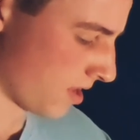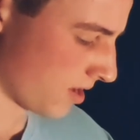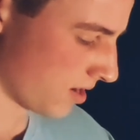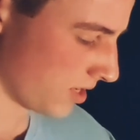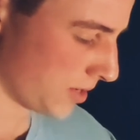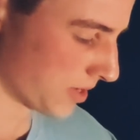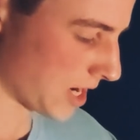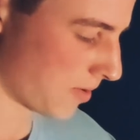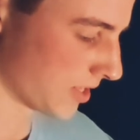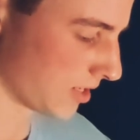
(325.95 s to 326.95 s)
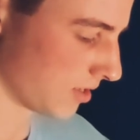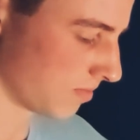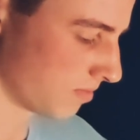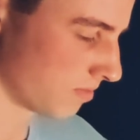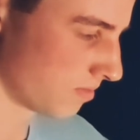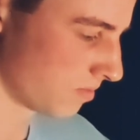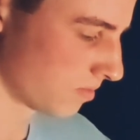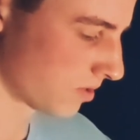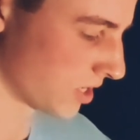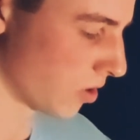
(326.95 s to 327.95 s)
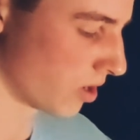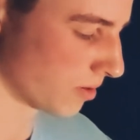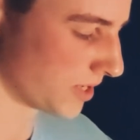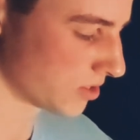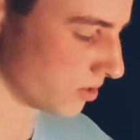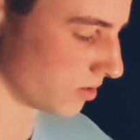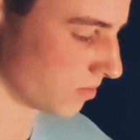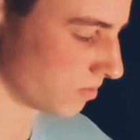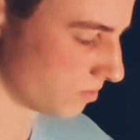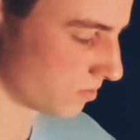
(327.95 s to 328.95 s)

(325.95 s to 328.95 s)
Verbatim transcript: Äh, hiermit kann man dann genauere Messungen